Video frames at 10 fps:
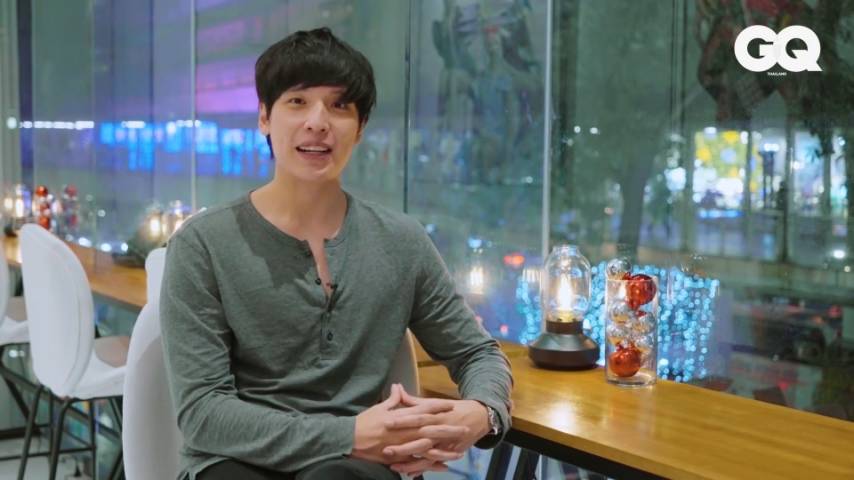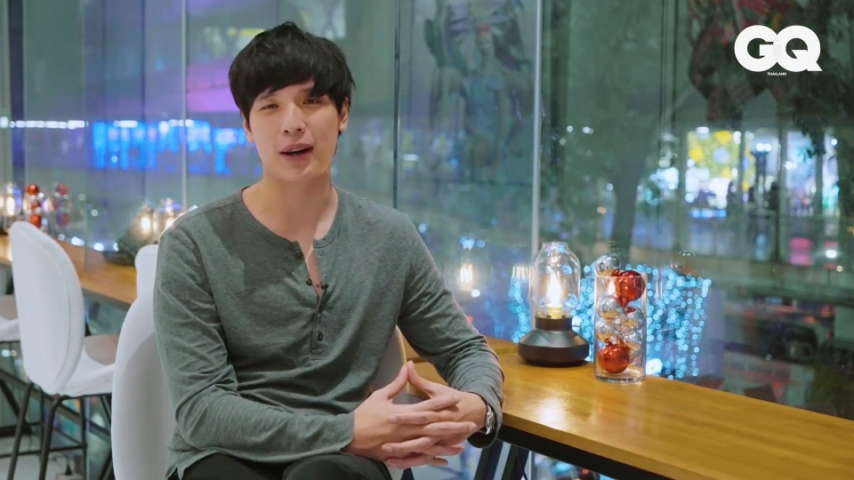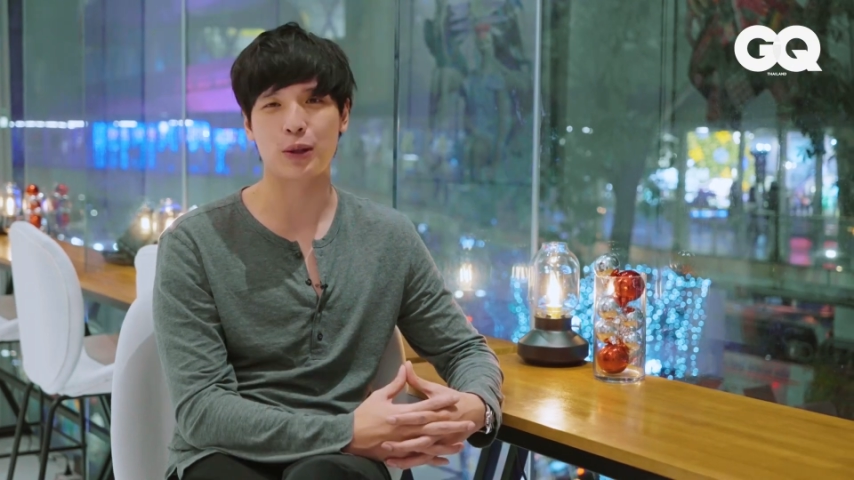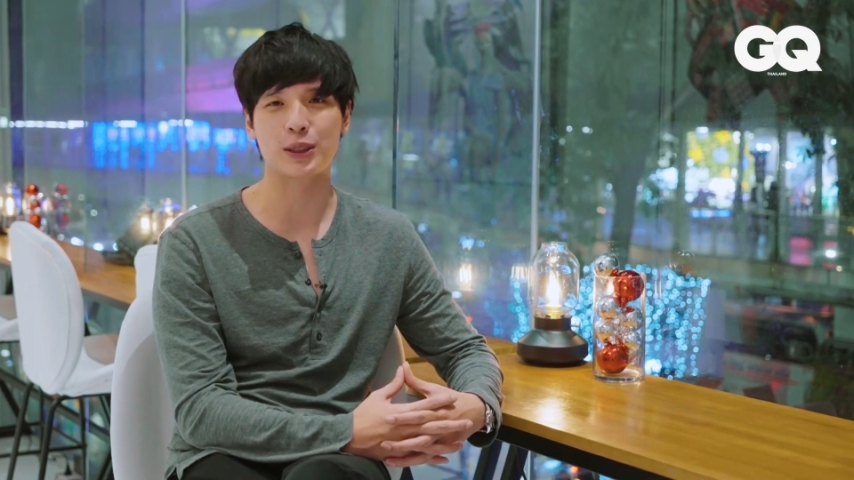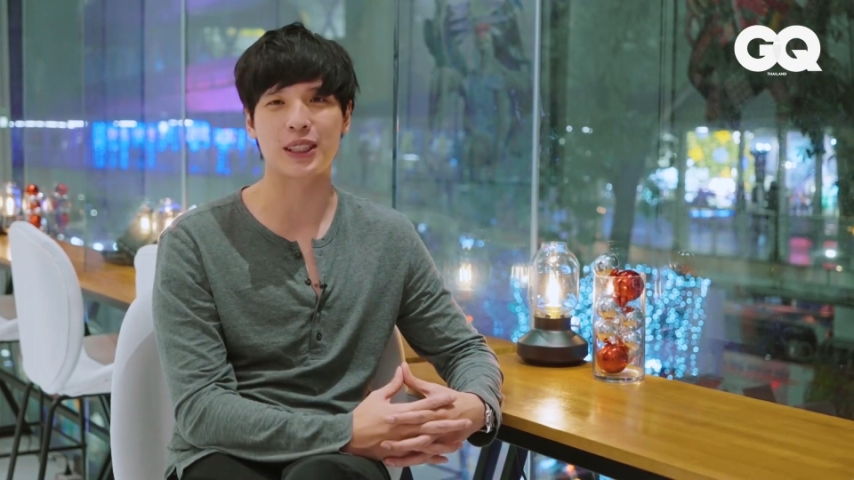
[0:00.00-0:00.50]

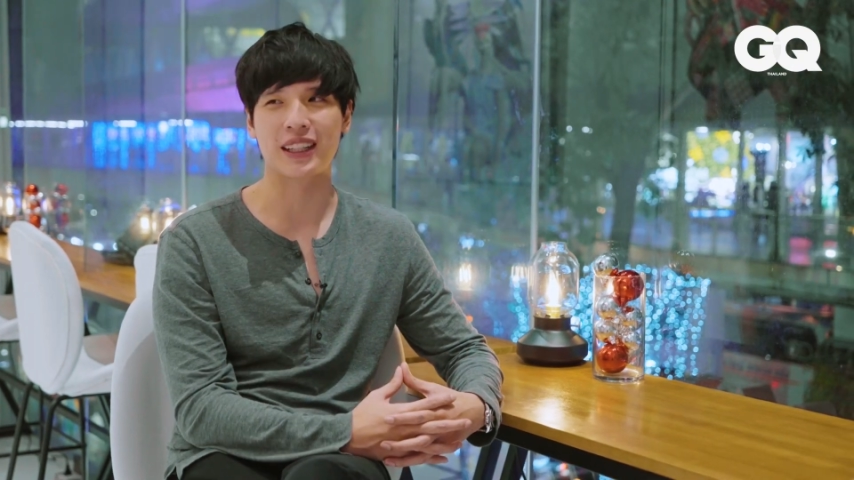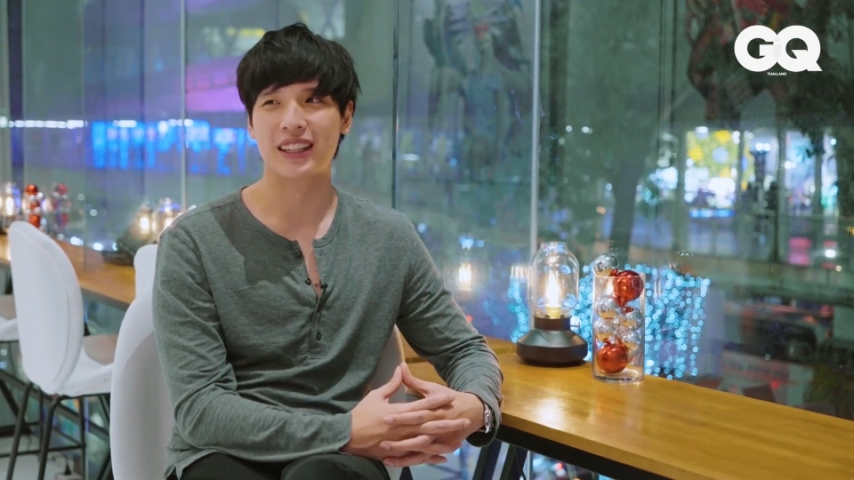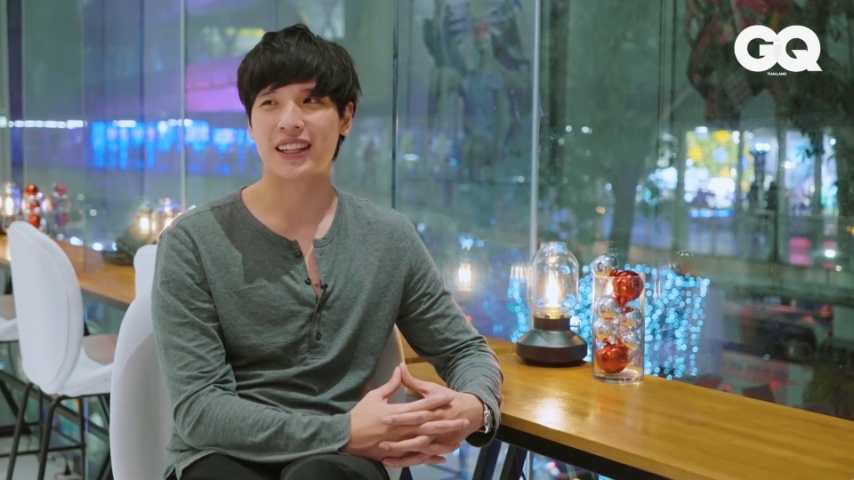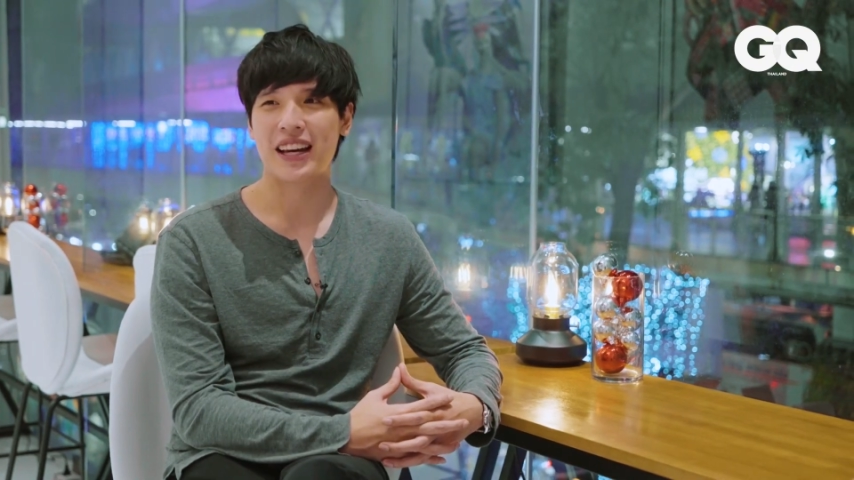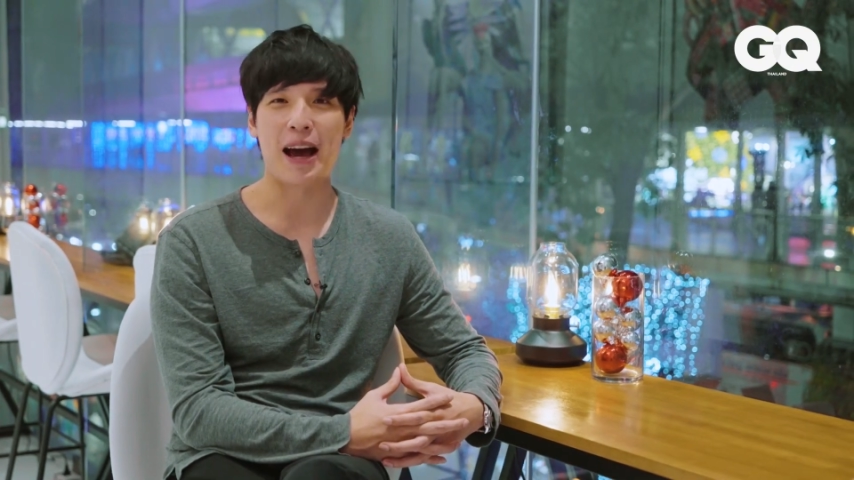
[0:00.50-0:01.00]
ว่ารู้สึก
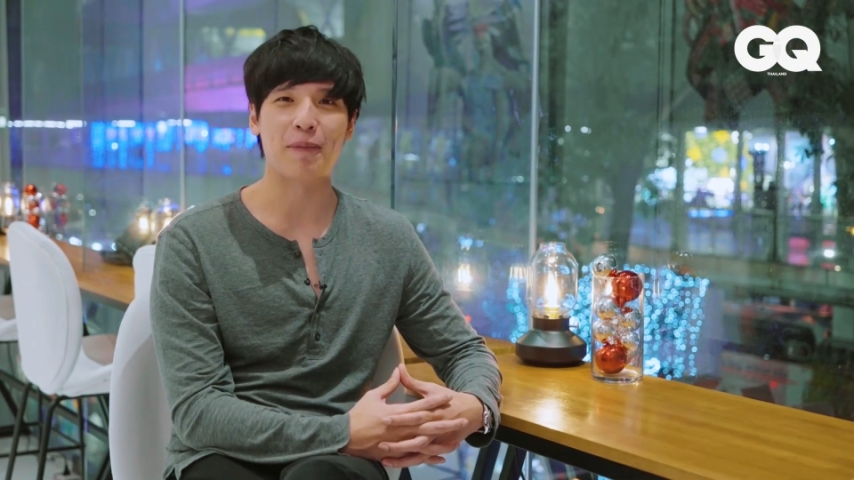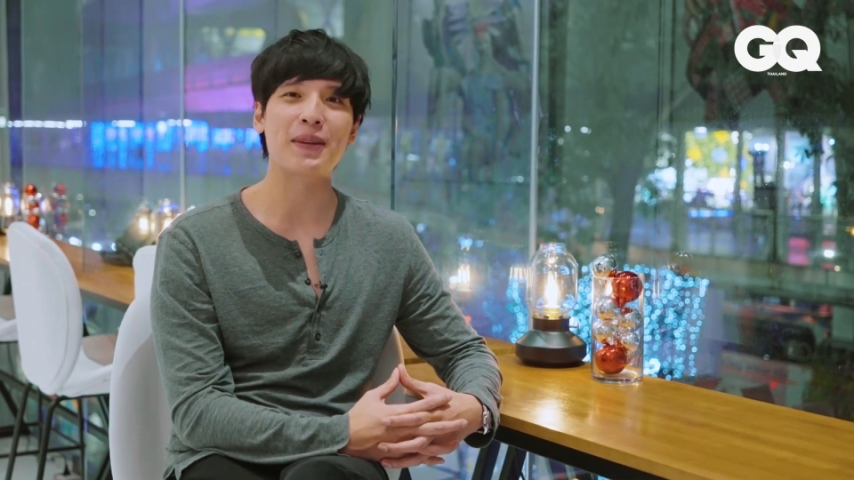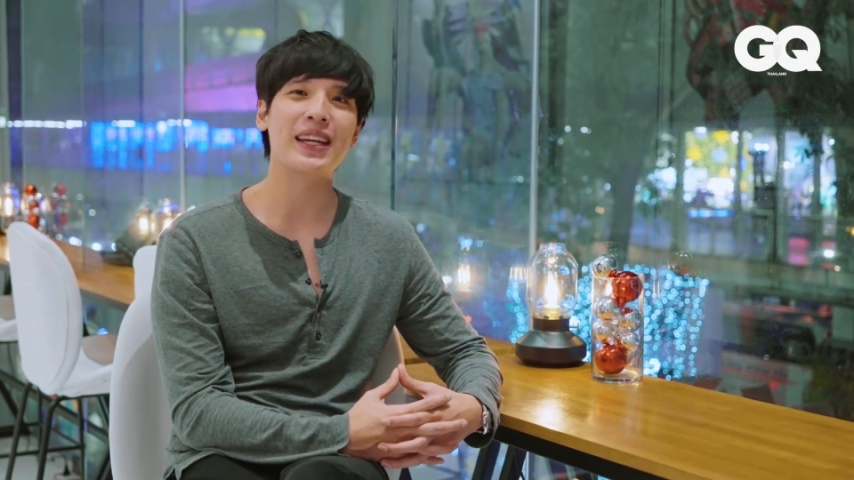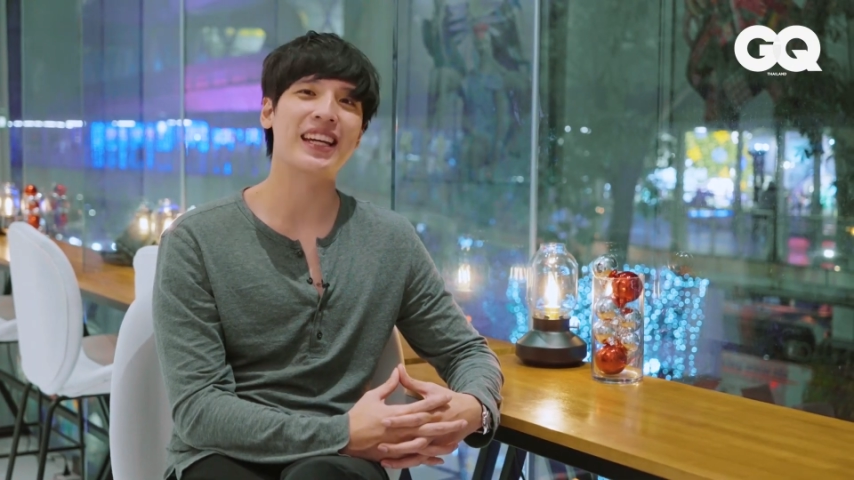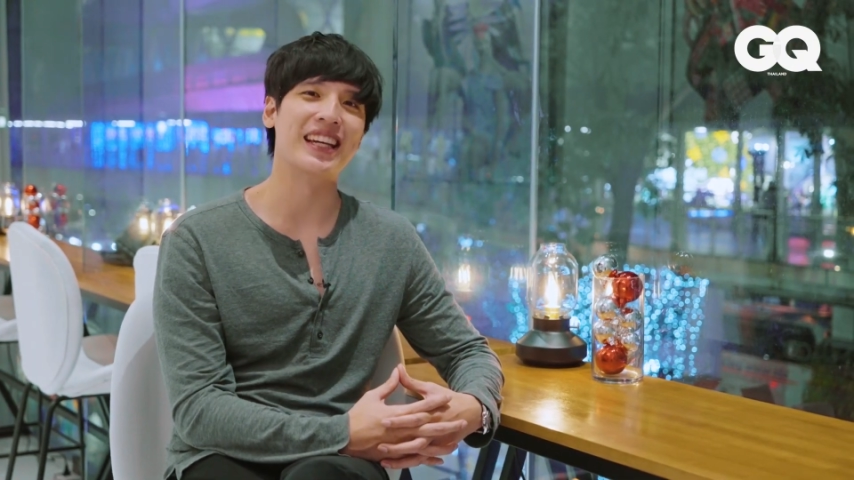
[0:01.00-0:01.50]
แฮป
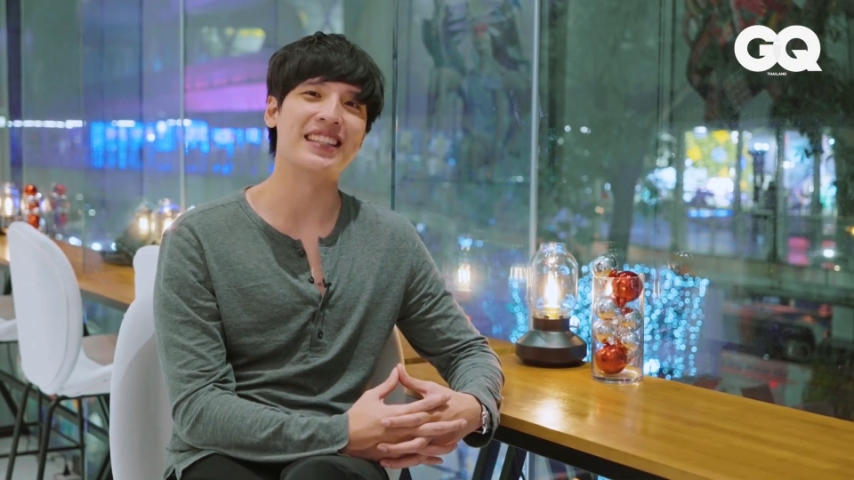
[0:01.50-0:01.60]
ปี้